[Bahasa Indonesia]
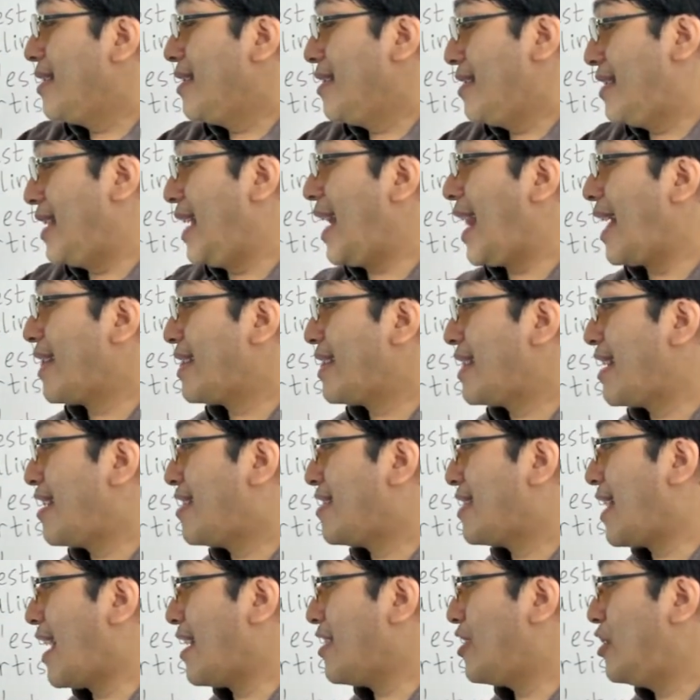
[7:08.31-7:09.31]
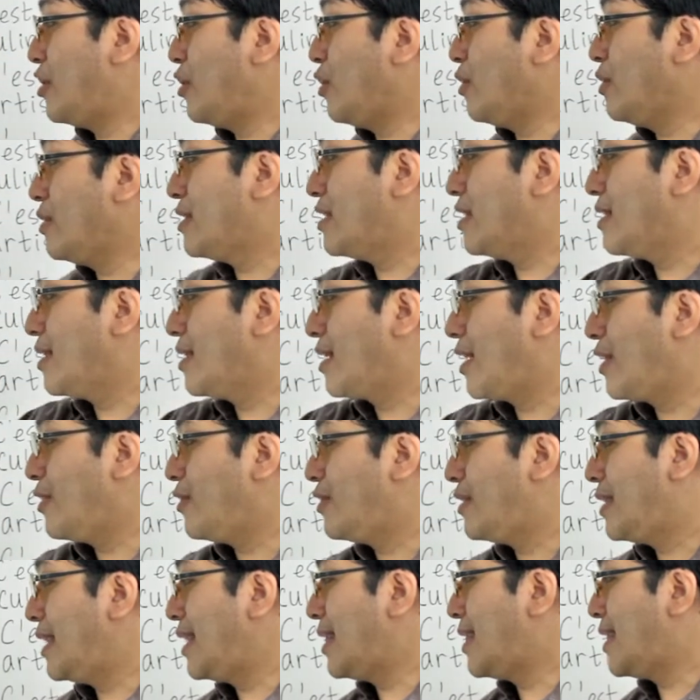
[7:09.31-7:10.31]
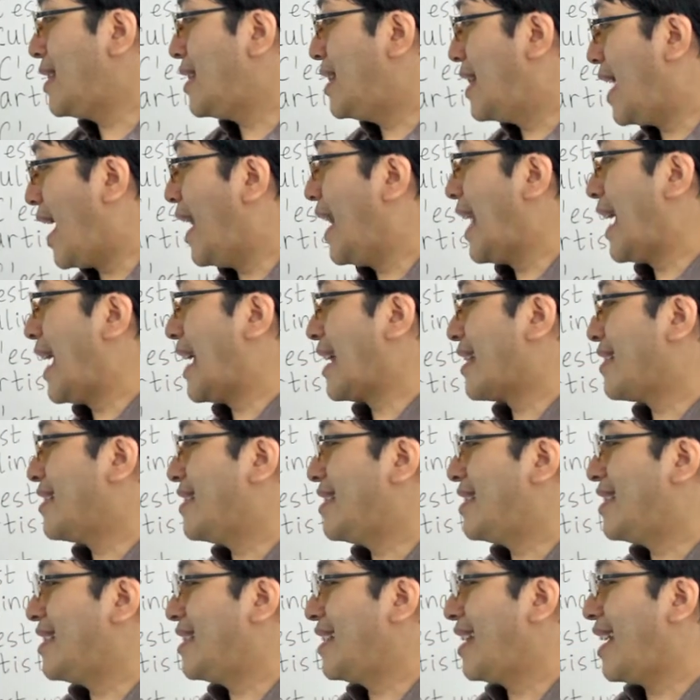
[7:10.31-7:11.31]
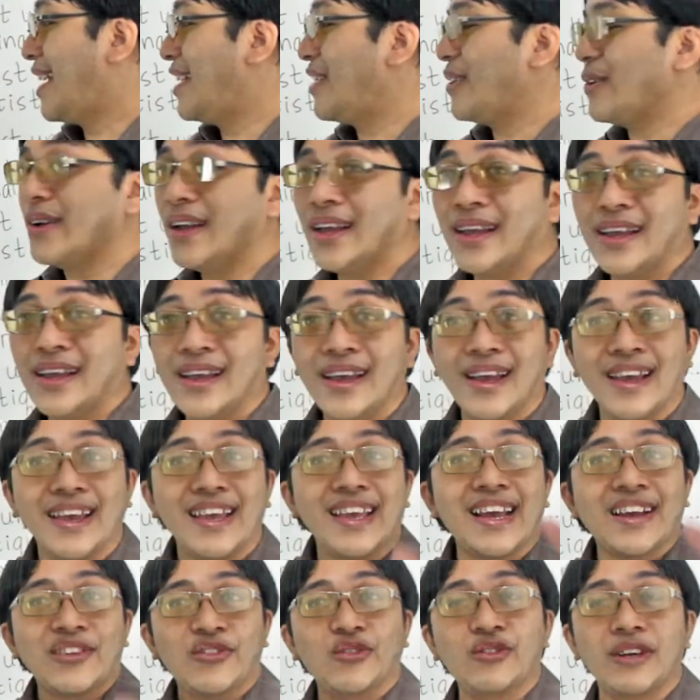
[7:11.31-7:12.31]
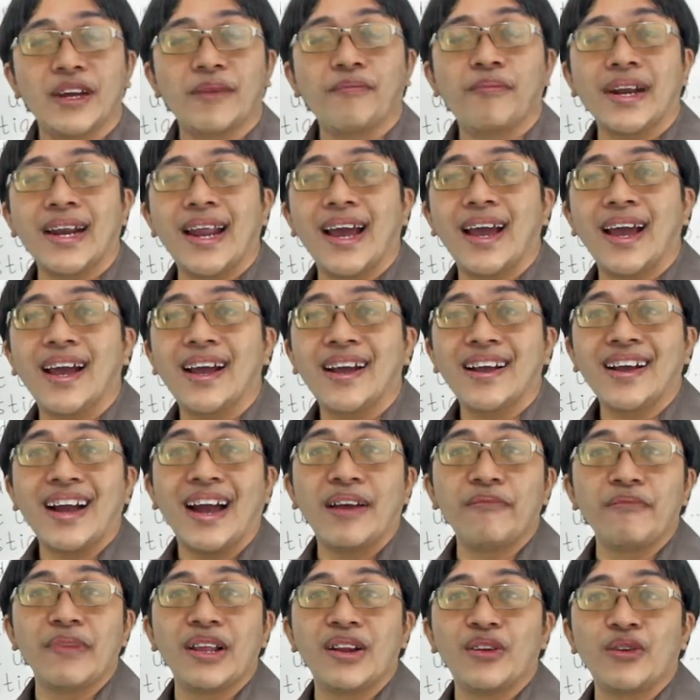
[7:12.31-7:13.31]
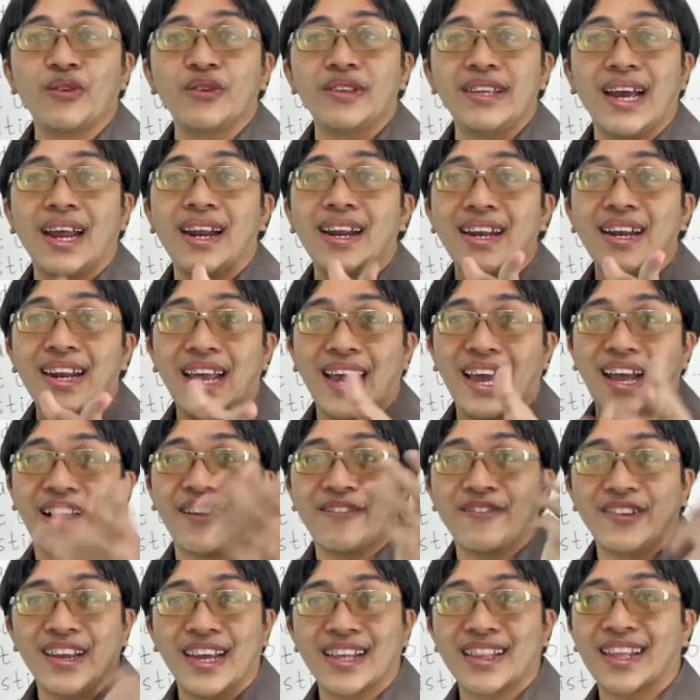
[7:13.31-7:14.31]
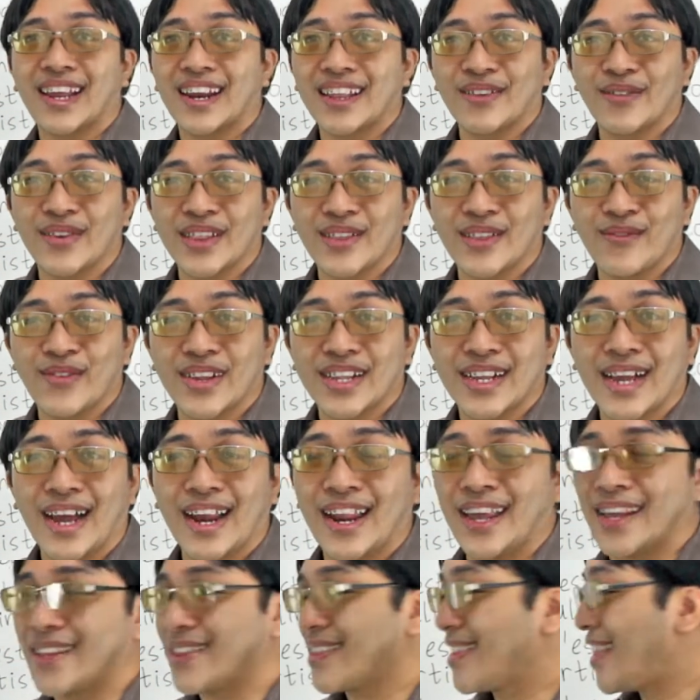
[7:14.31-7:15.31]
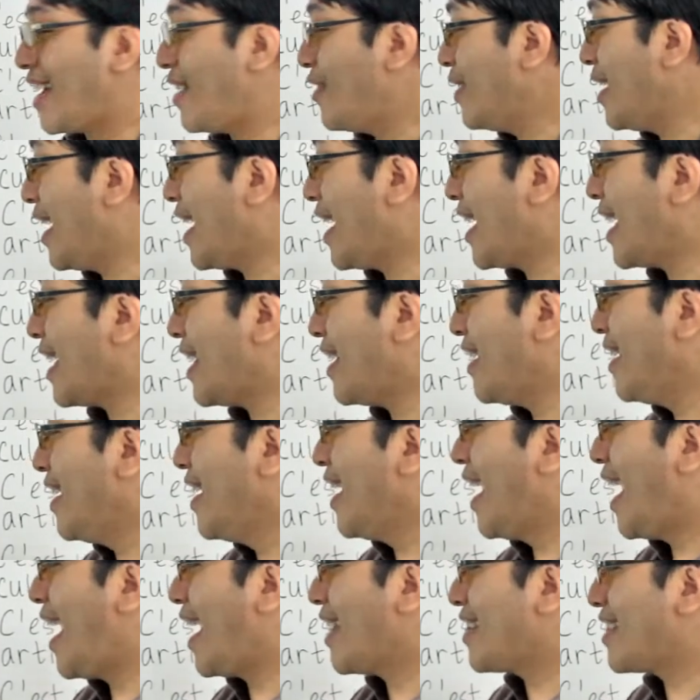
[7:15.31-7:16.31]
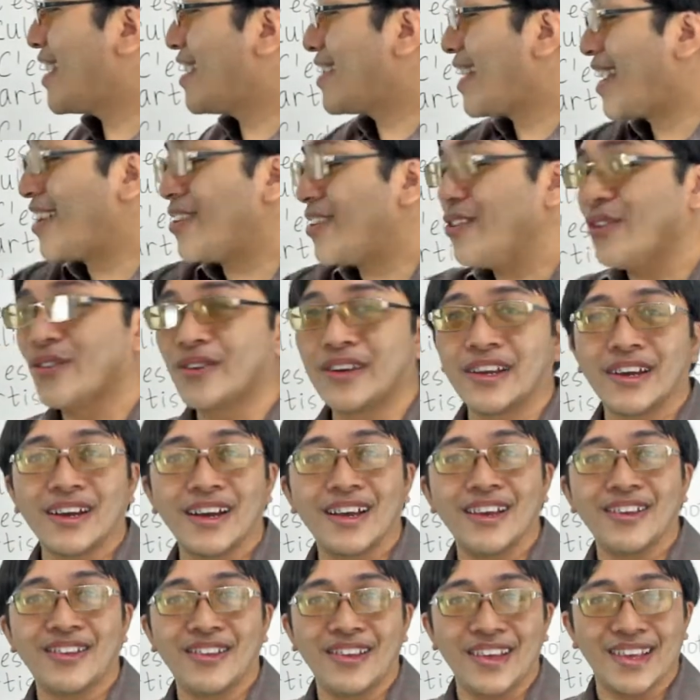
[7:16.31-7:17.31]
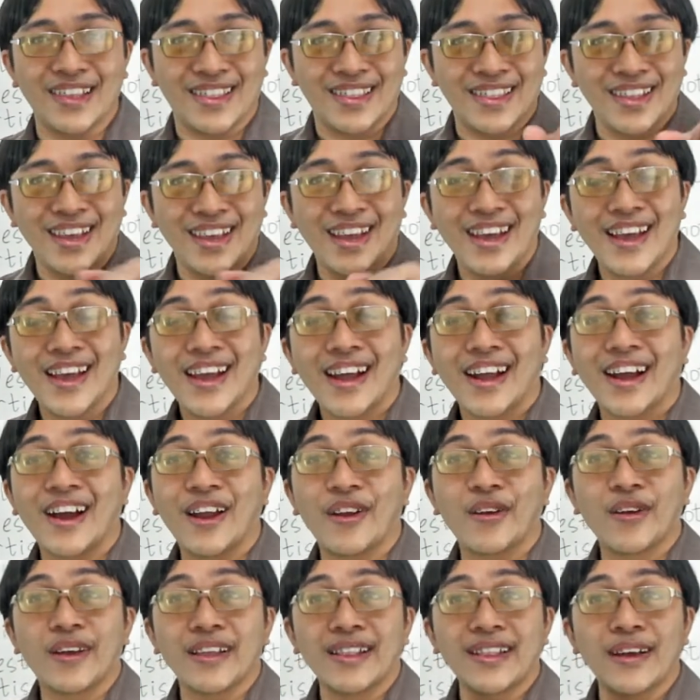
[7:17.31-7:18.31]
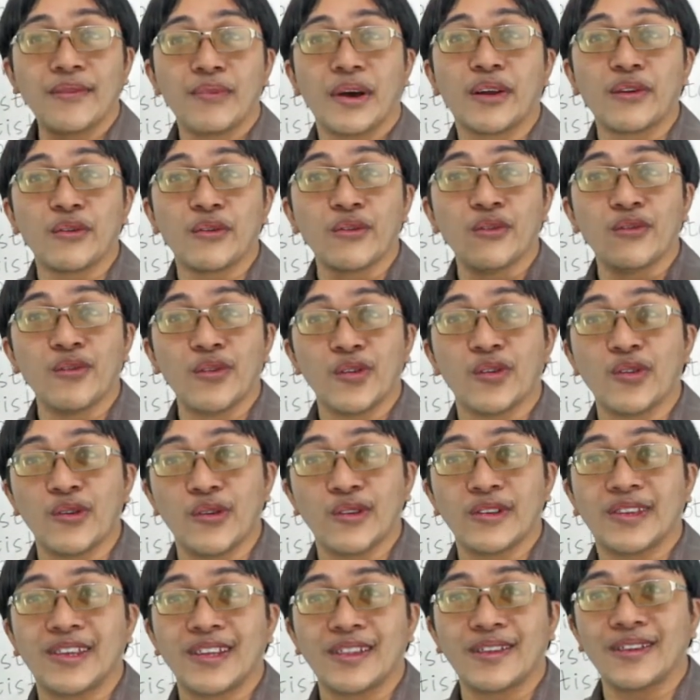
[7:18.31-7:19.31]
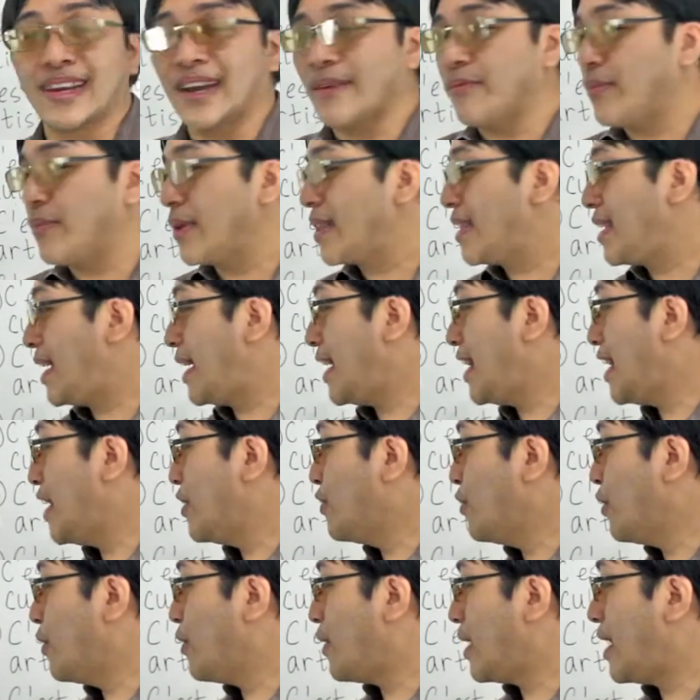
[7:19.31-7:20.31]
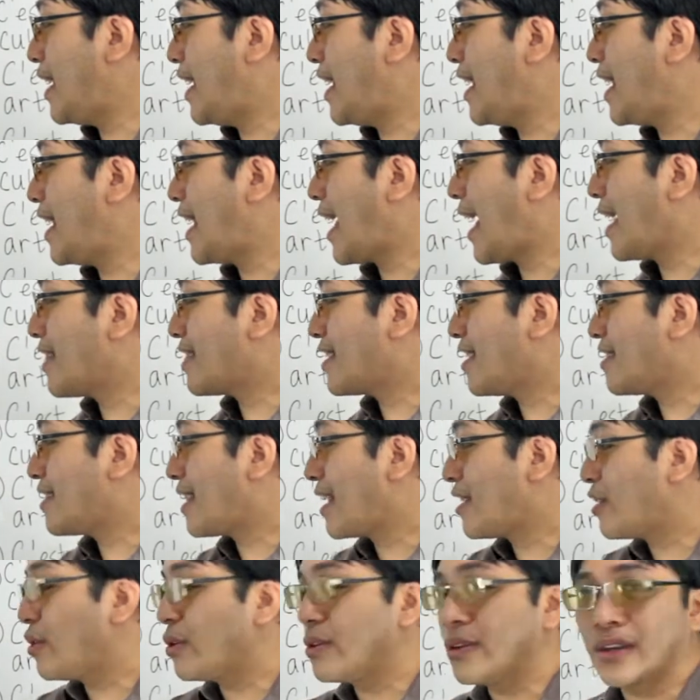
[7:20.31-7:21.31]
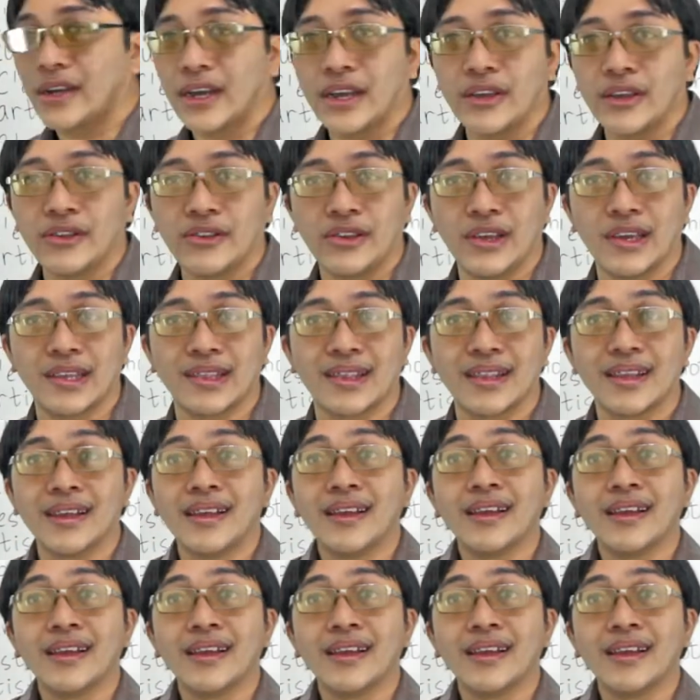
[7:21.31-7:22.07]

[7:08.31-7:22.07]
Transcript: C'est la testation de réussite d'Alex. Ayo, yang sudah pernah ngambil ujian DELF di antara teman-teman sekalian, tahu nggak attestation de réussite? Kalau kita baru lulus itu dapatnya ini dulu nih, attestation de réussite.